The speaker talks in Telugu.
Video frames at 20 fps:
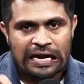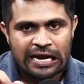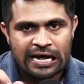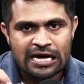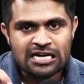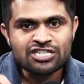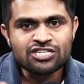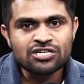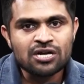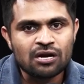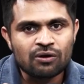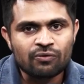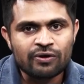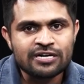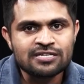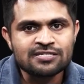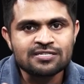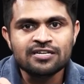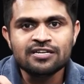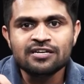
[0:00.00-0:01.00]
నేషనల్
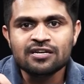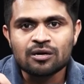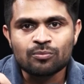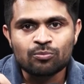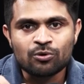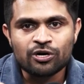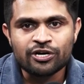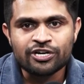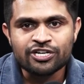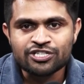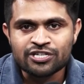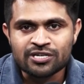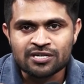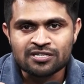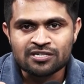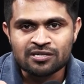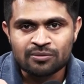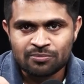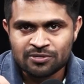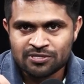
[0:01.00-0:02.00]
వైడ్ సీనియర్ పొలిటీషియన్
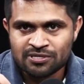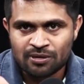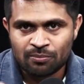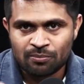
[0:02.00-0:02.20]
అని చెప్పేసి